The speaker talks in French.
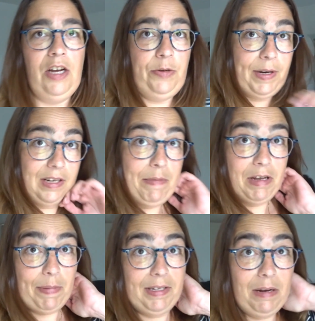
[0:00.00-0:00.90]
J'espère que ça va bien
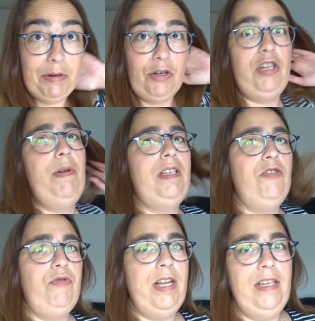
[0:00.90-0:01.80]
se passer parce que je sais pas si
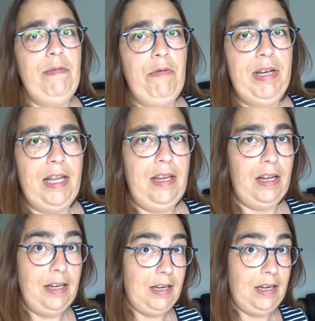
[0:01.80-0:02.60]
je vous ai dit, mais le week-end dernier,